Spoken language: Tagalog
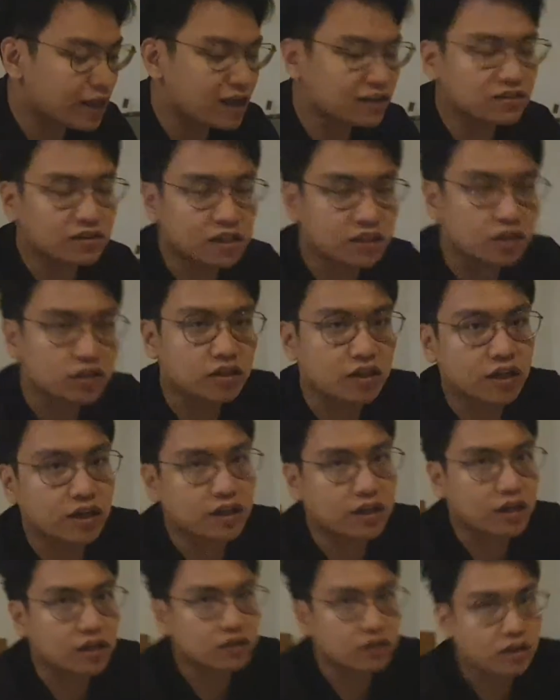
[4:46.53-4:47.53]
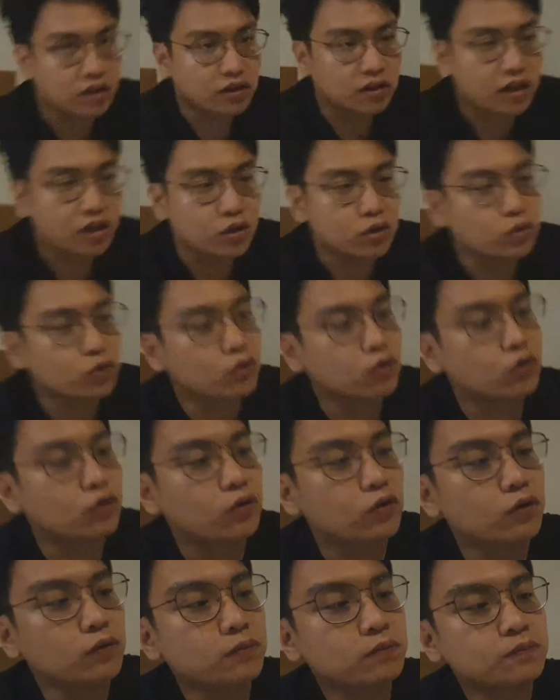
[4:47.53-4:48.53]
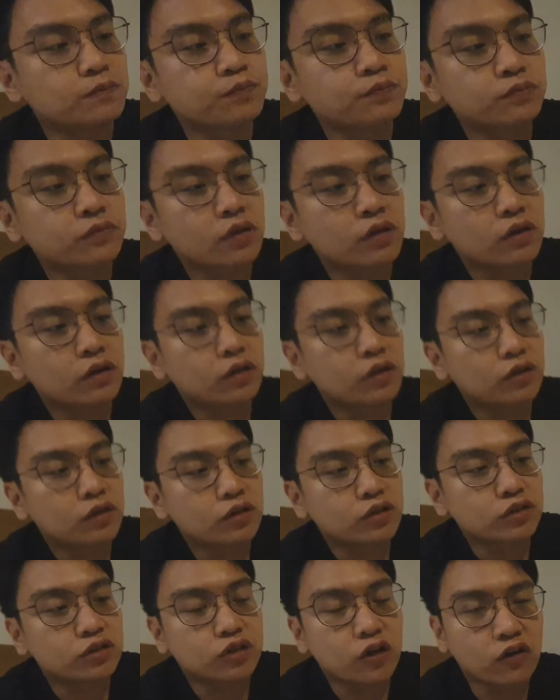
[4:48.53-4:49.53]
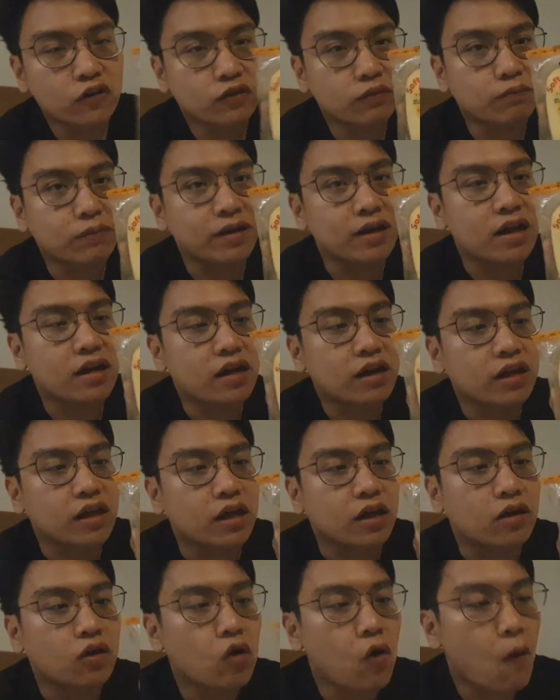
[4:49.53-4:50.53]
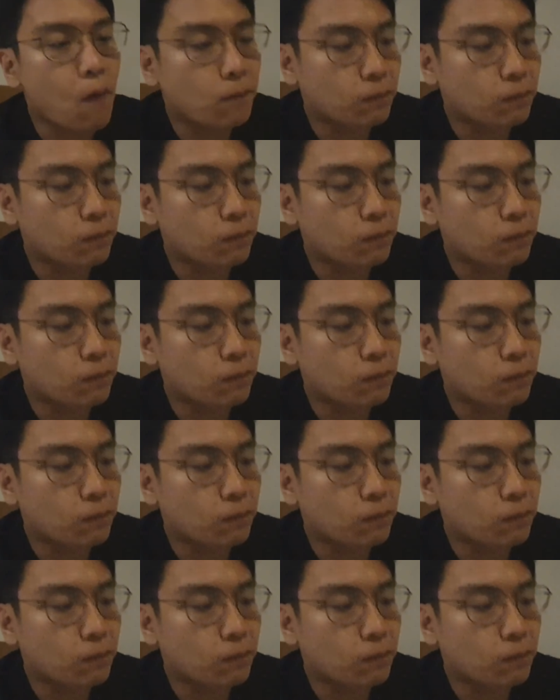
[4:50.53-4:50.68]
Last night ito try natin ay yung soft banana cake.